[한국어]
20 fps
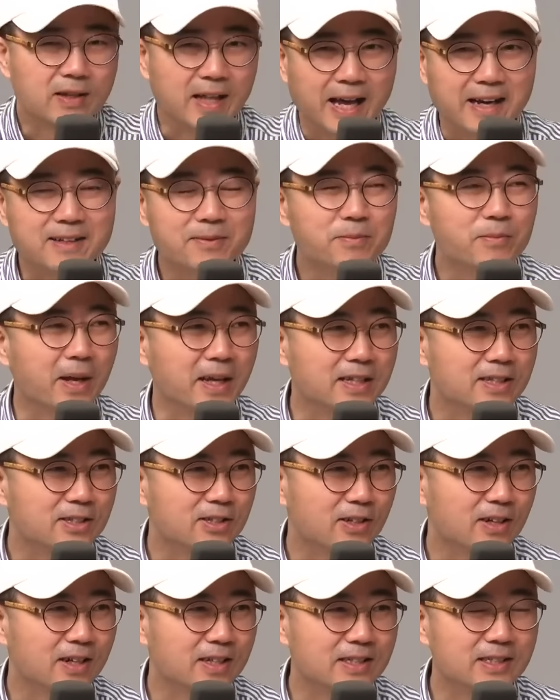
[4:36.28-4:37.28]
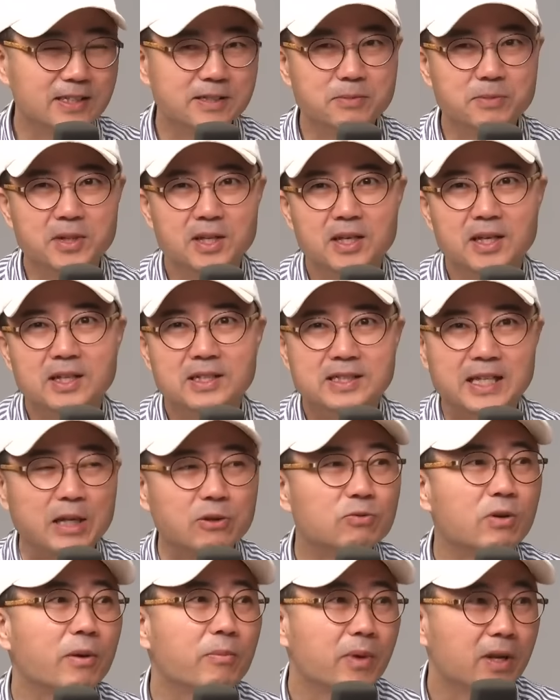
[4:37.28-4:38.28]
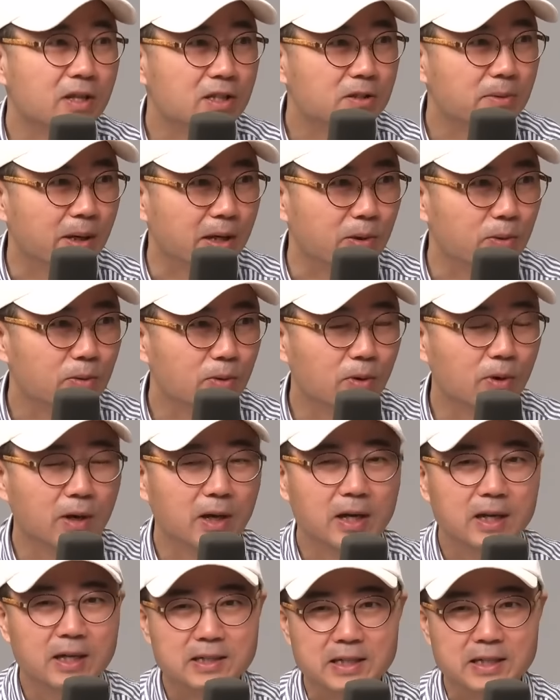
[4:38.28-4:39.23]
다른 매니저가 지금 자수한 매니저 말고 네.